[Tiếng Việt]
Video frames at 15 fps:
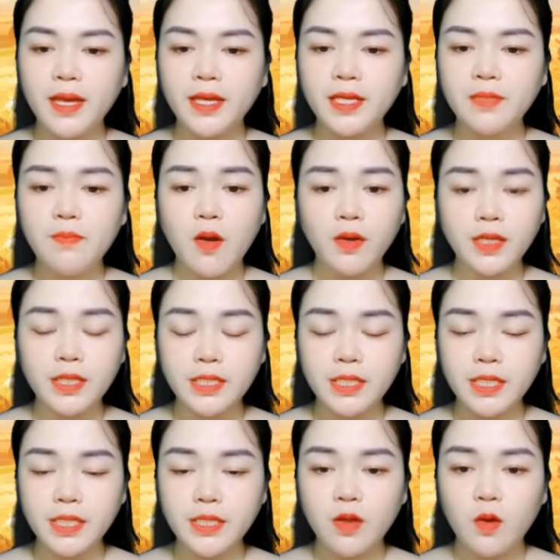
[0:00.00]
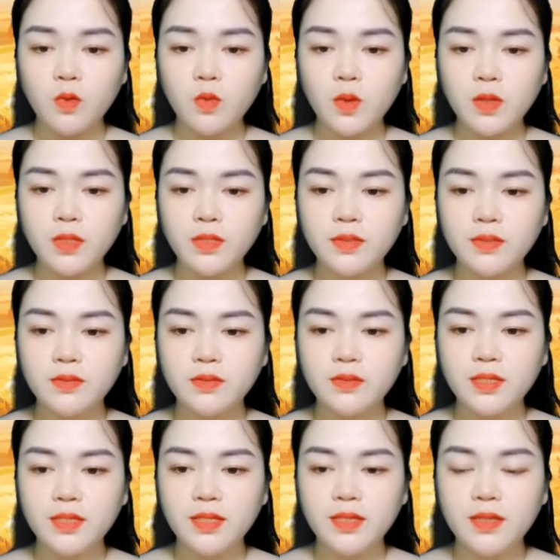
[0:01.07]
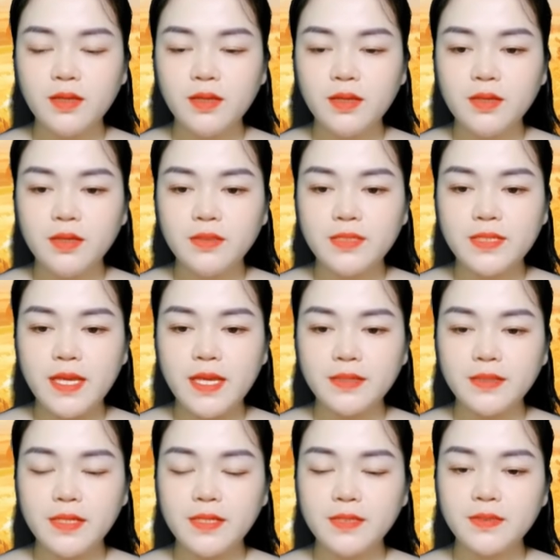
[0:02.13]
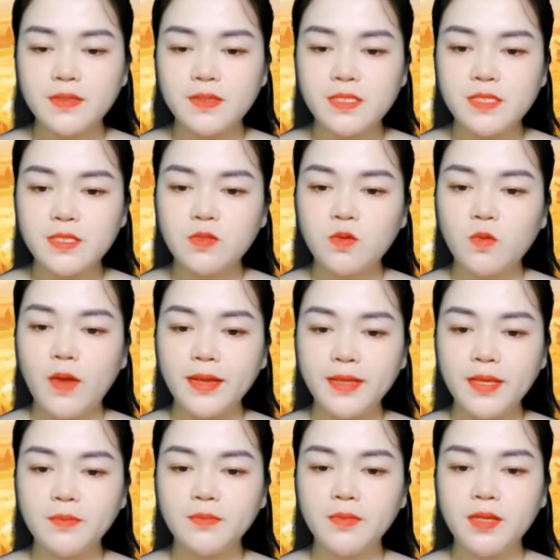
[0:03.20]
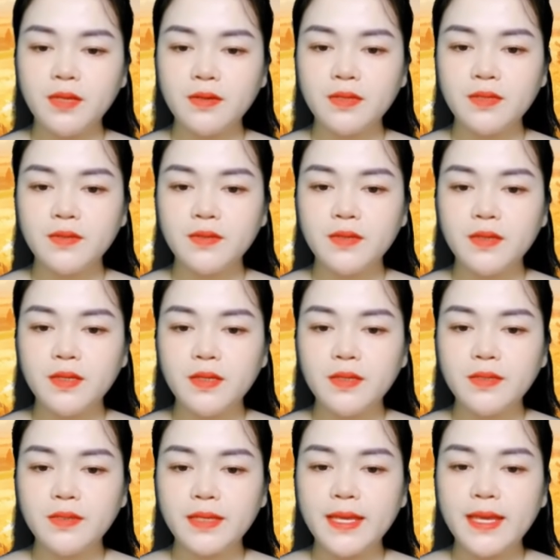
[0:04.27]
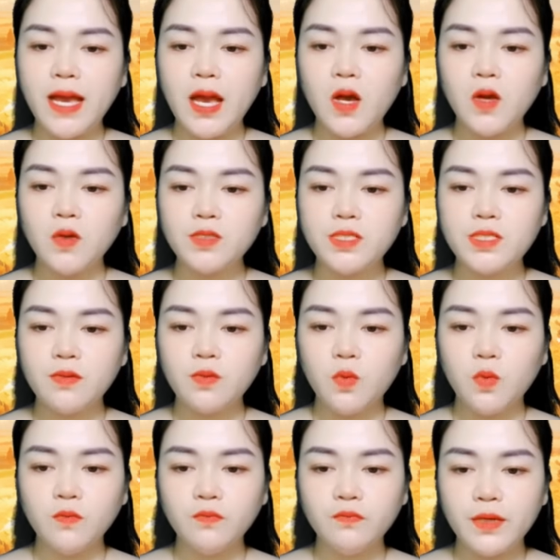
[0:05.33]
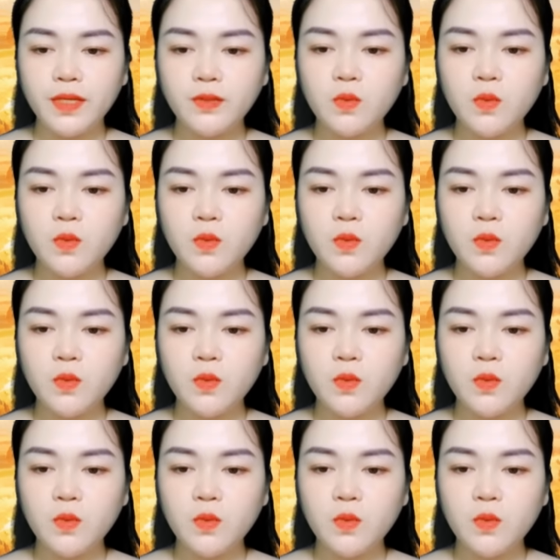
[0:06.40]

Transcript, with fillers: Khương Thư Ly từ hàng ghế sau ngẩng đầu lên, nhìn Nhạc Đình với ánh mắt khó tin. Sau đó cô nghe anh nói,